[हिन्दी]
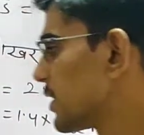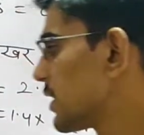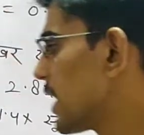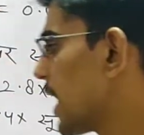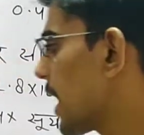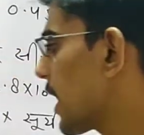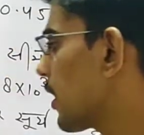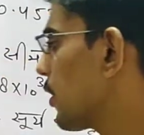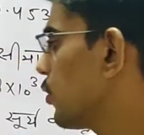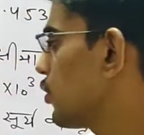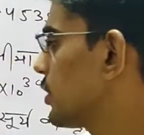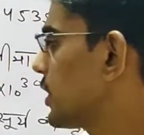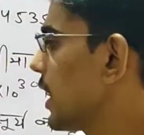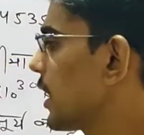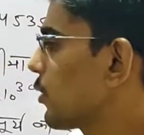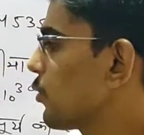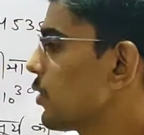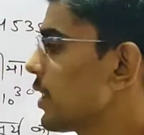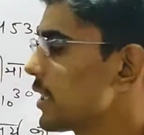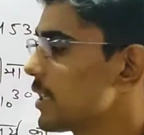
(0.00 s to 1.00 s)
चार नौ
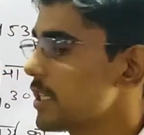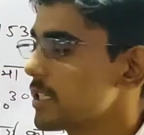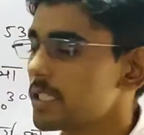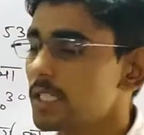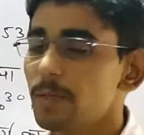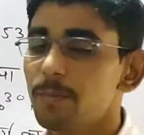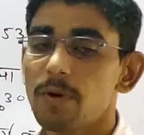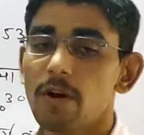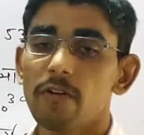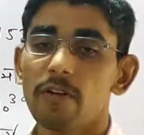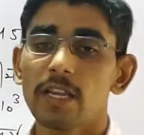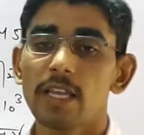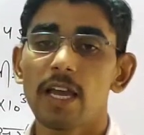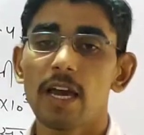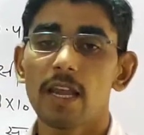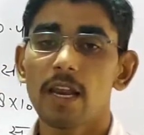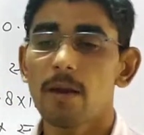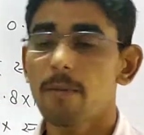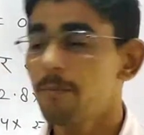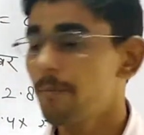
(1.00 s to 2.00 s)
छह गुणा दस की पावर
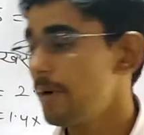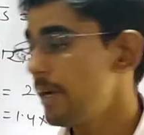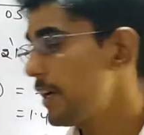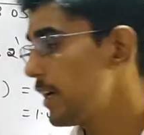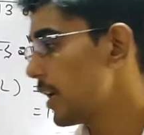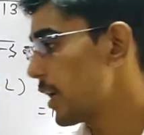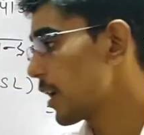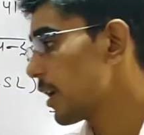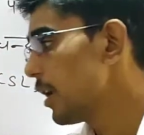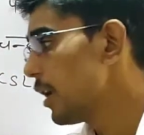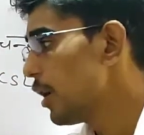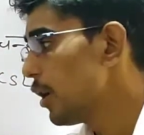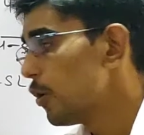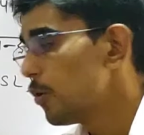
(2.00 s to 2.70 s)
ग्यारह मीटर